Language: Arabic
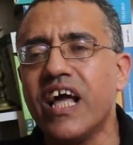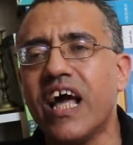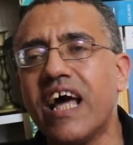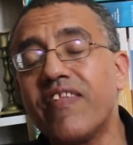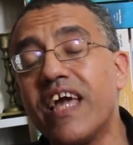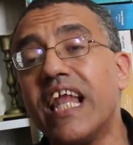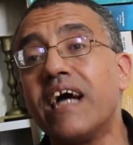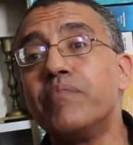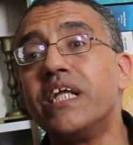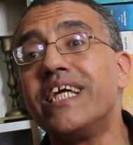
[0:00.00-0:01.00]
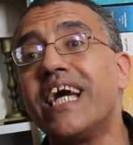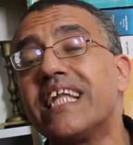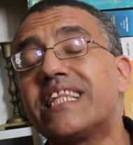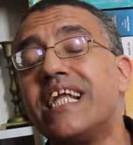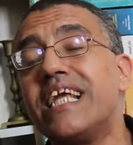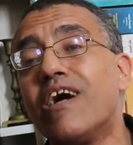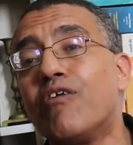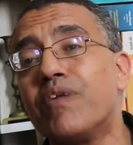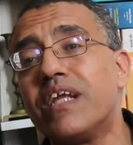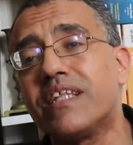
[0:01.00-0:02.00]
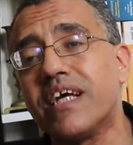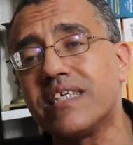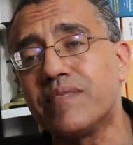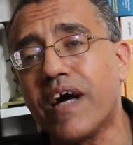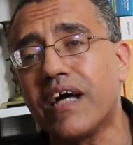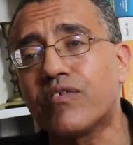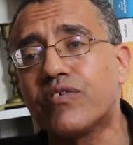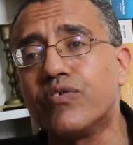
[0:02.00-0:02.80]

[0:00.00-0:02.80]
هذه العمليات اليوم التي أصبحت